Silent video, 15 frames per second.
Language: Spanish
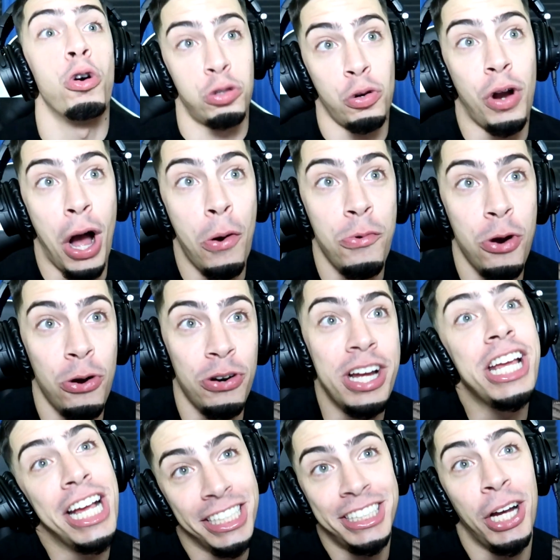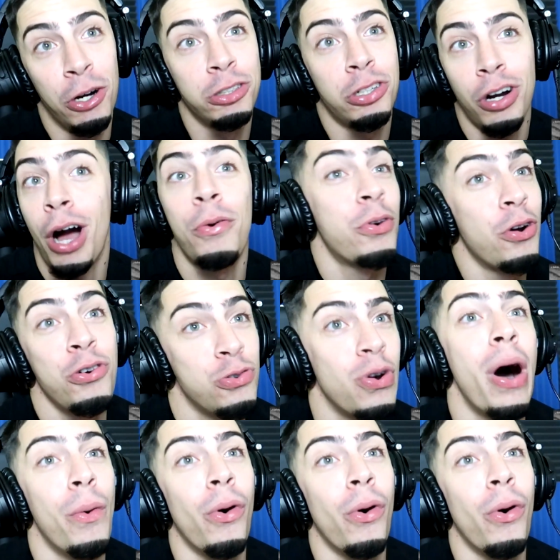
otro cabrón y ese otro cabrón no